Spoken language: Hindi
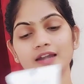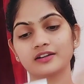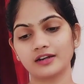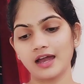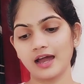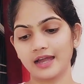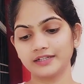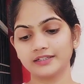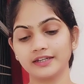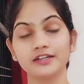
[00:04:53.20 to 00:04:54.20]
अल्ट्रा
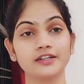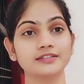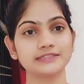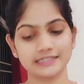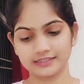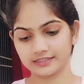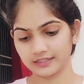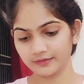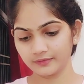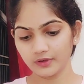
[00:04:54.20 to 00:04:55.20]
हाइट इंडियन
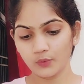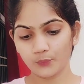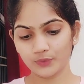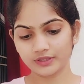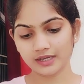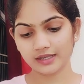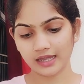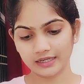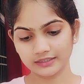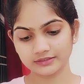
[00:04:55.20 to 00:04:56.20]
सनस्क्रीन विद अ
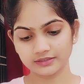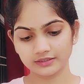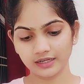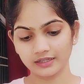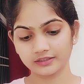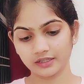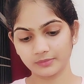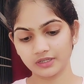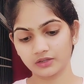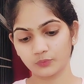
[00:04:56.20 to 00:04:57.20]
कैरेट सीड एंड
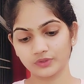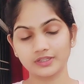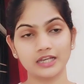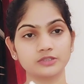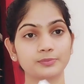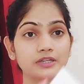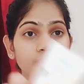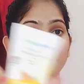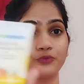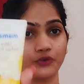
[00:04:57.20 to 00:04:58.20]
टर्मरिक विद एस पी
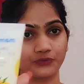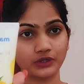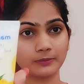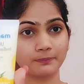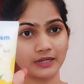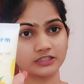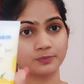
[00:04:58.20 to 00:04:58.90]
एफ फिफ्टी प्लस